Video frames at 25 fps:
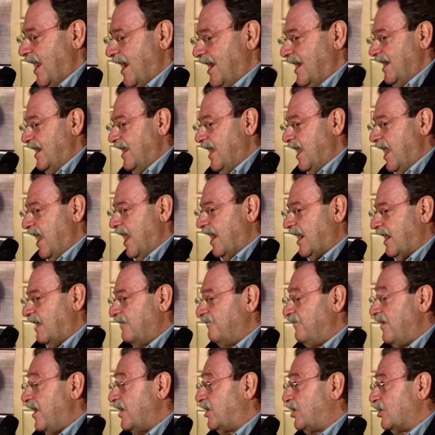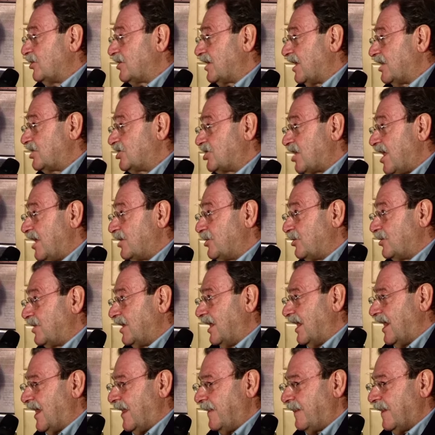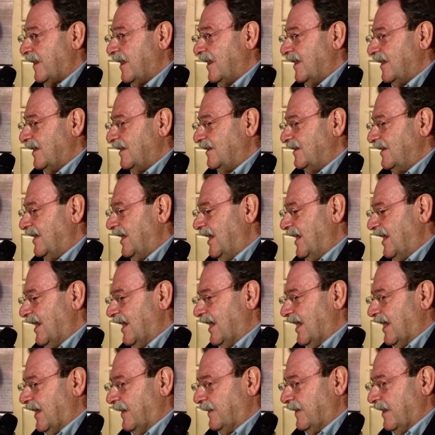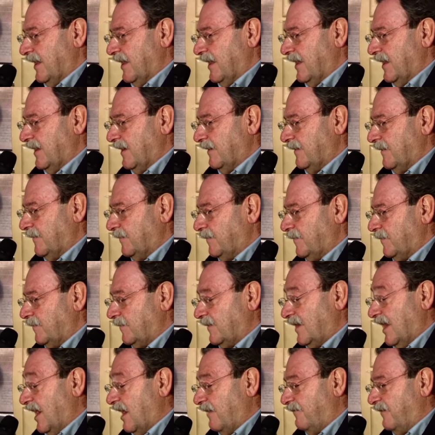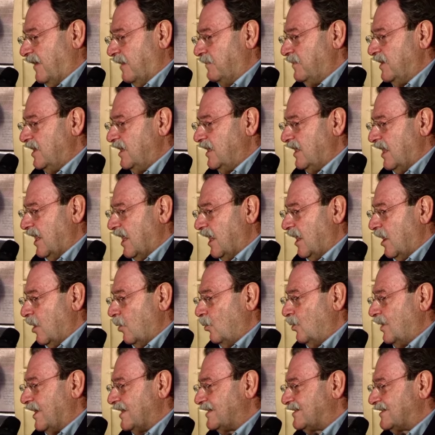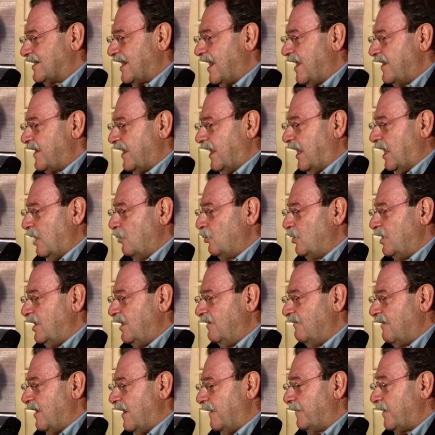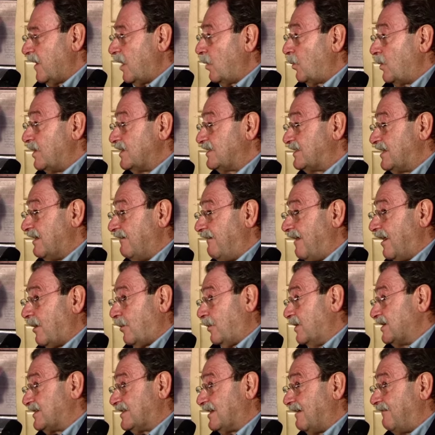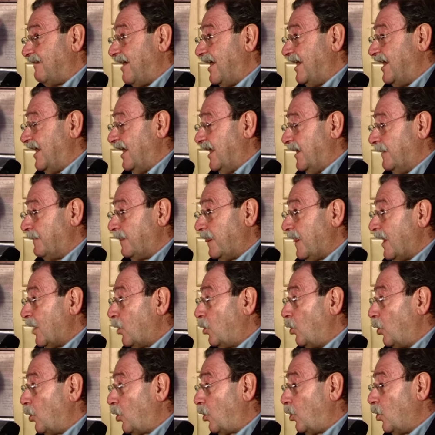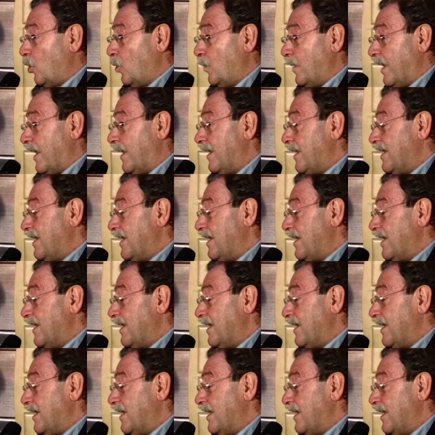lì era il vecchio tracciato della, della, eh, della Flaminia, una strada che univa queste, questa valle con Roma,